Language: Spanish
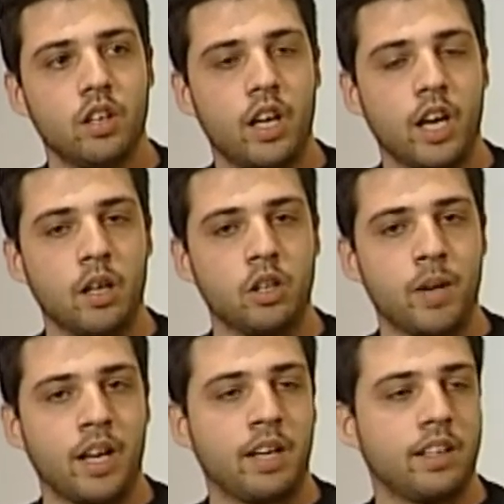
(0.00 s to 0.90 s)
a que
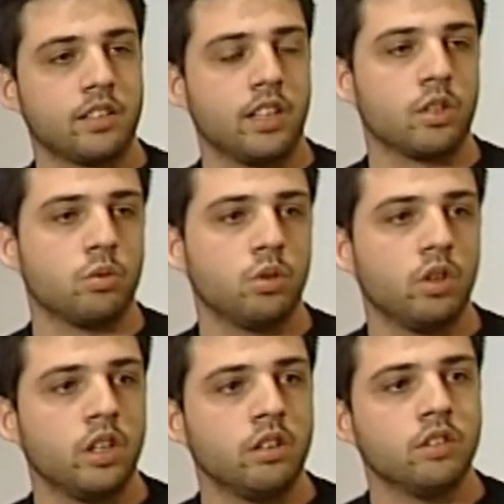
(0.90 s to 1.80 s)
tomaran cartas en el
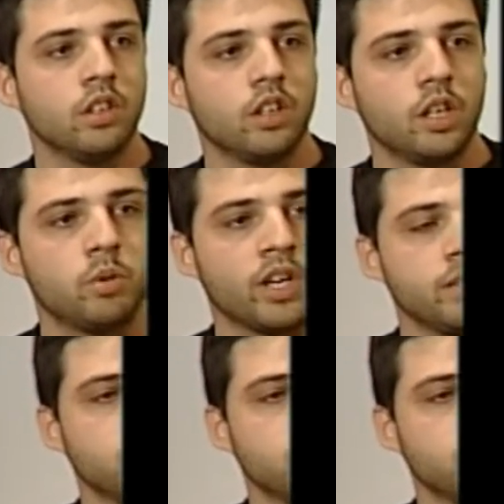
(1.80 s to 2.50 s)
asunto y, y pudieran